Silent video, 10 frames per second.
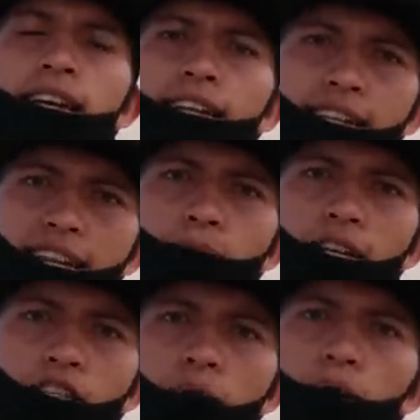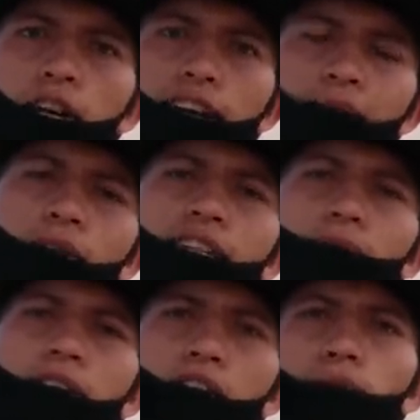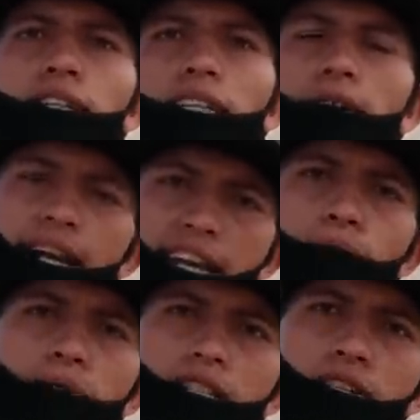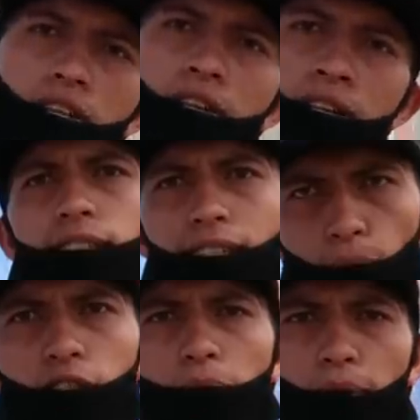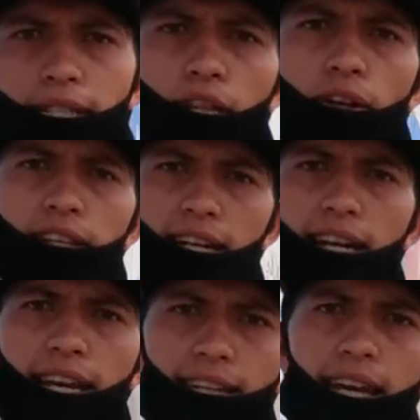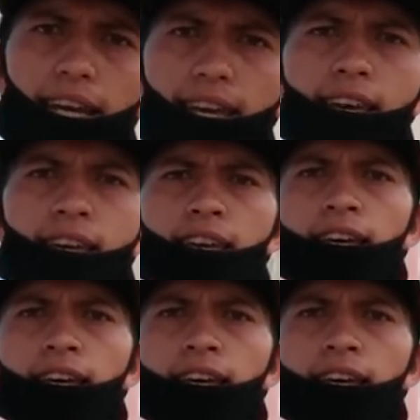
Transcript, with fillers: el entrenamiento porque realmente me dedico más a trabajar en gimnasios. Estamos empezando a entrenar gente aquí